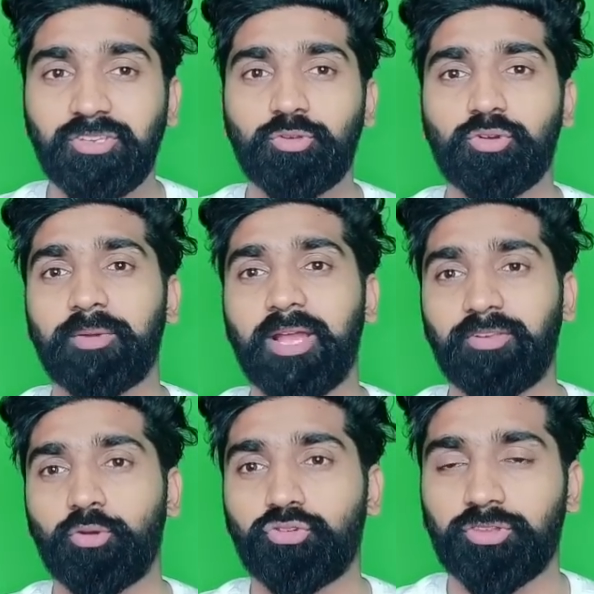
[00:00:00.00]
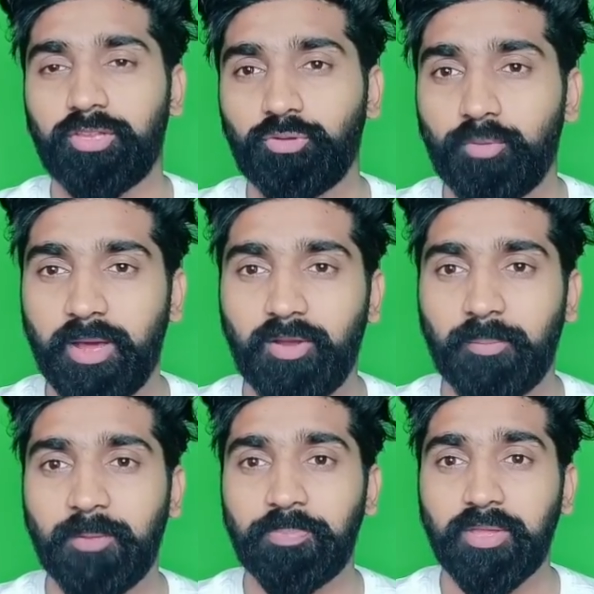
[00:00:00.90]
इन चीजों को हम कैसे रोक सकते हैं जो हमारे
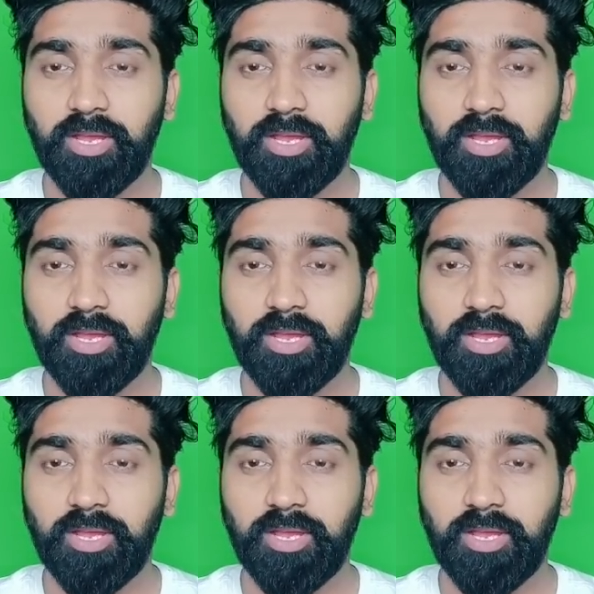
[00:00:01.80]
वहाँ पे